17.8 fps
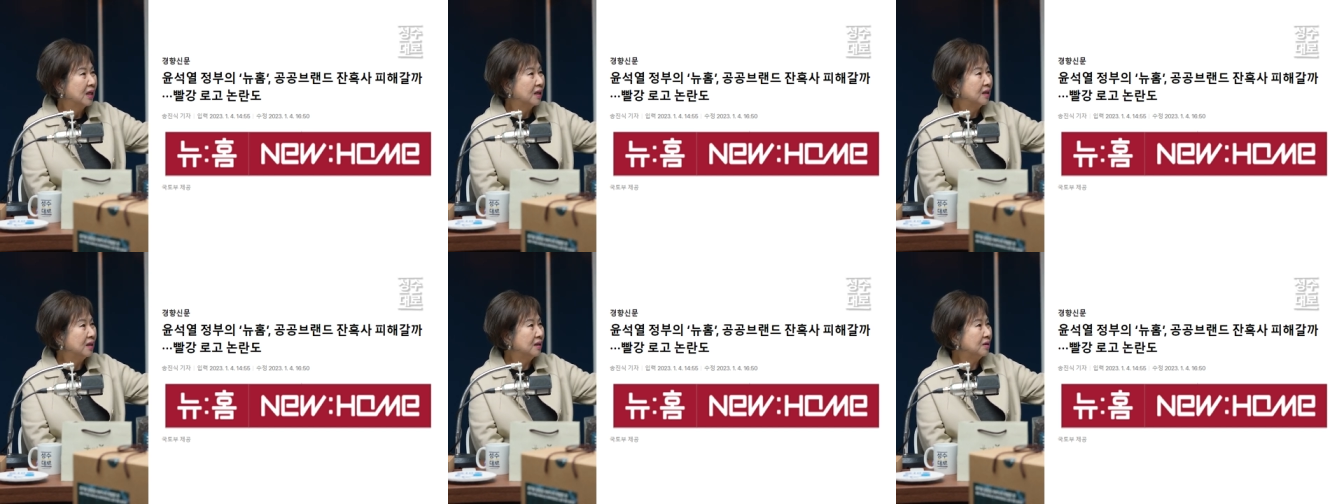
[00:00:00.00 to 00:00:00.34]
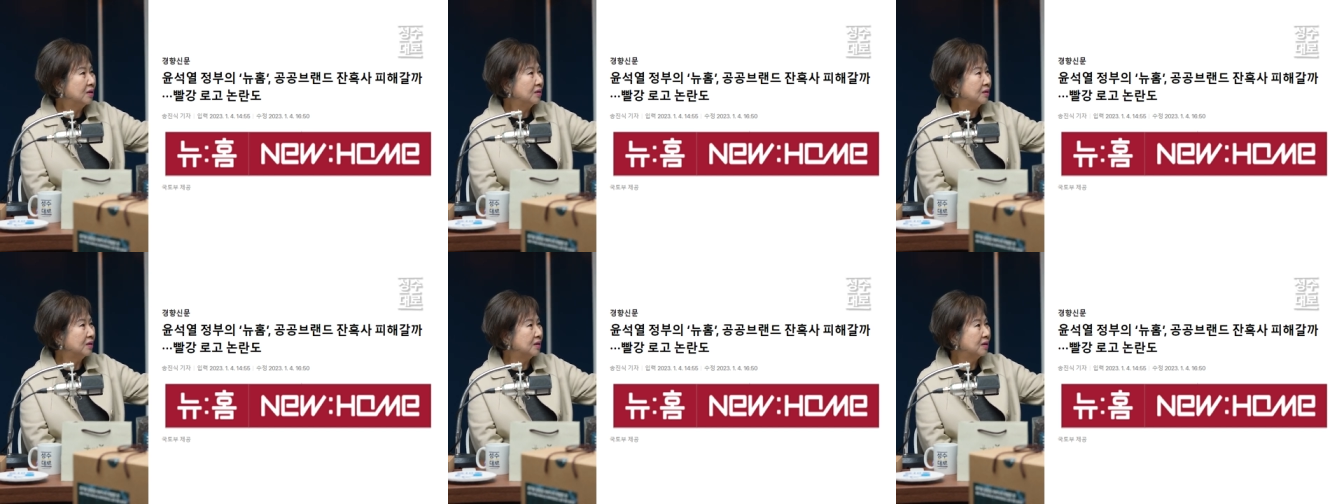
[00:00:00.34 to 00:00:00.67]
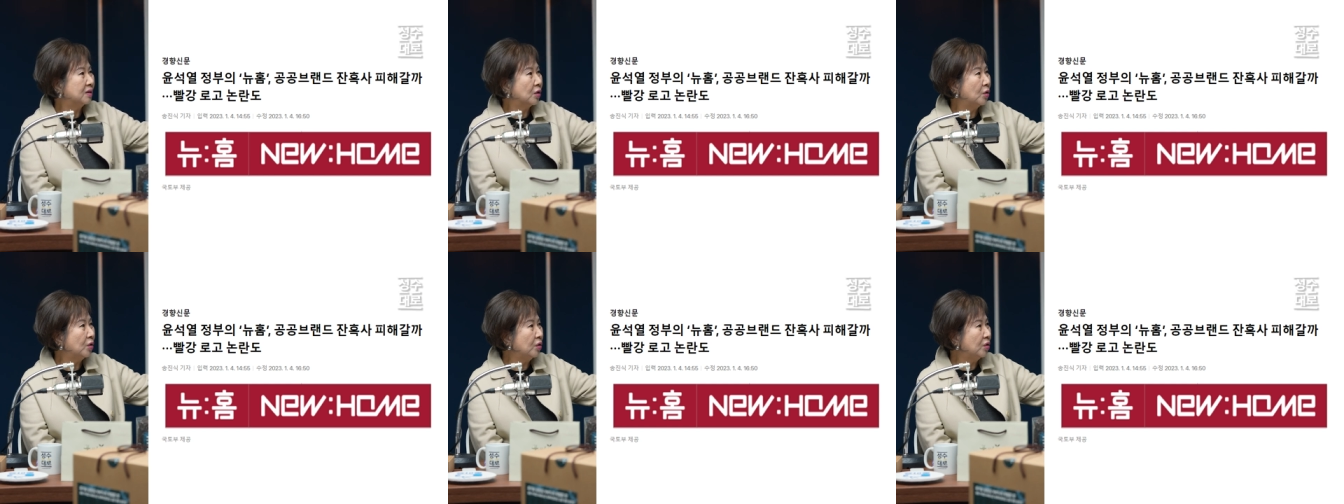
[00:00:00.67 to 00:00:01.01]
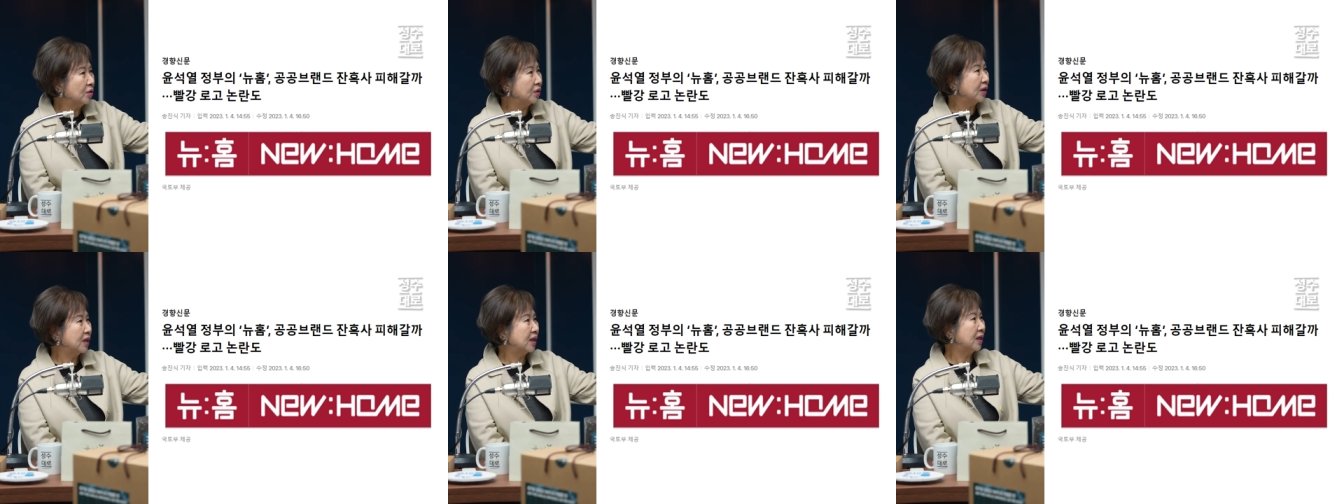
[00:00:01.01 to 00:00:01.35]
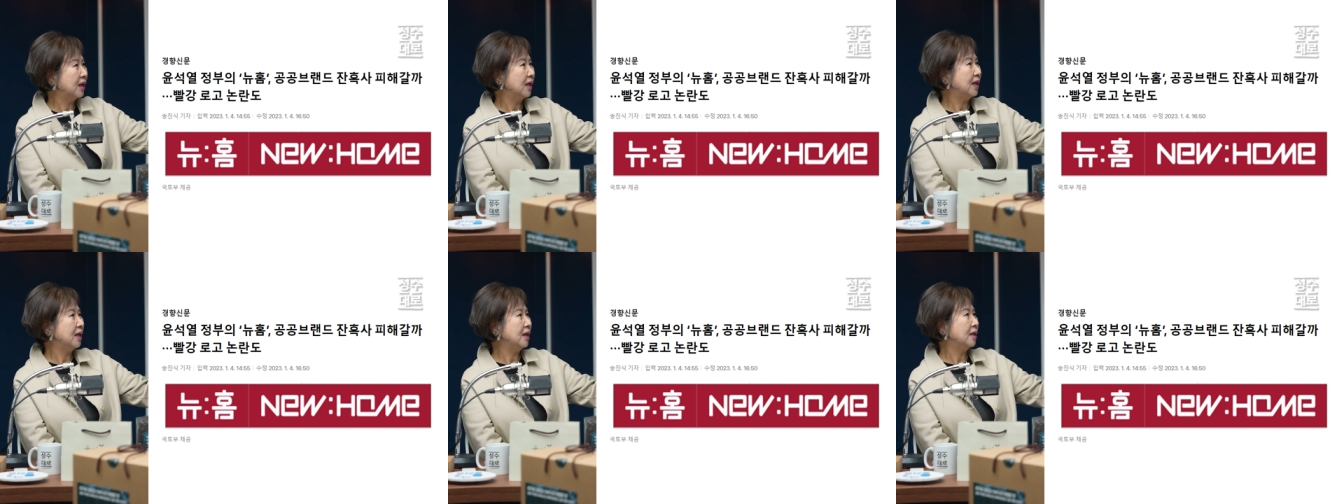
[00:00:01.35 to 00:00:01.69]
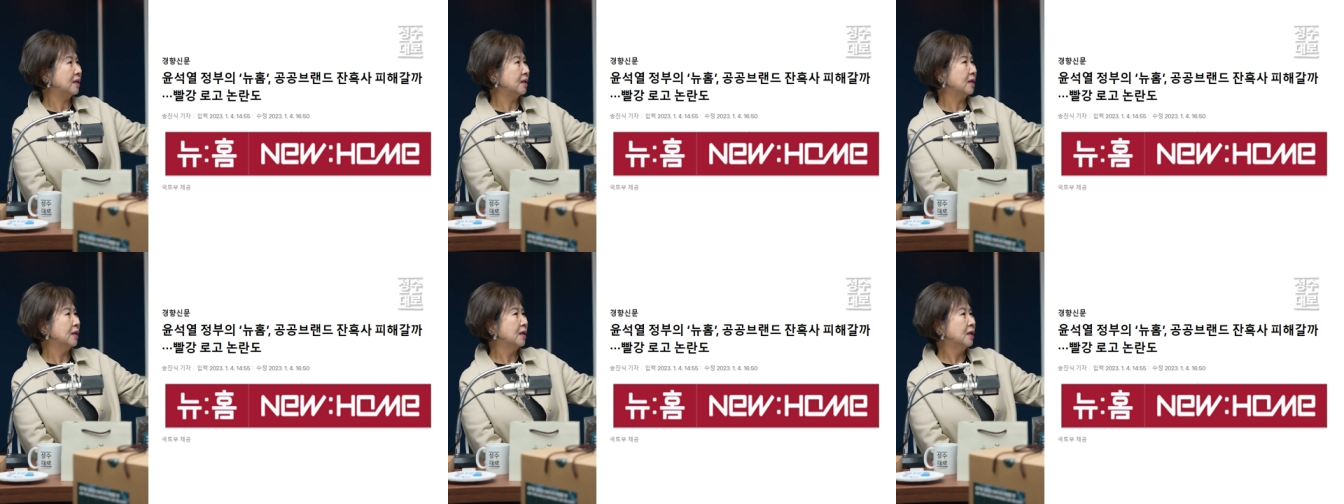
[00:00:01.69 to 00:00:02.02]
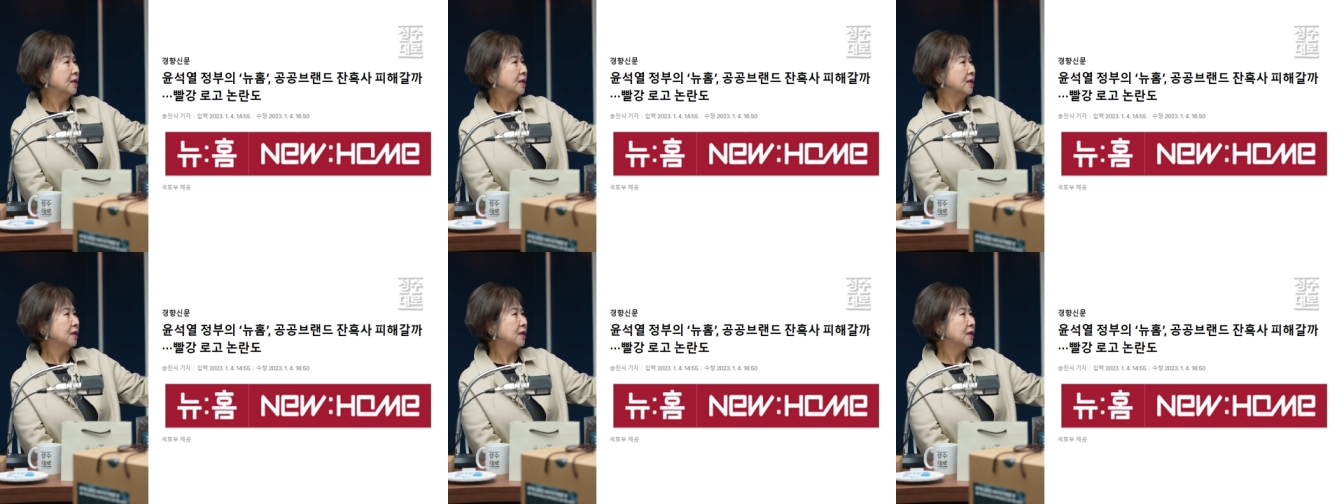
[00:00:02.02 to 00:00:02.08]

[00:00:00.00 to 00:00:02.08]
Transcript: 그래서 저렇게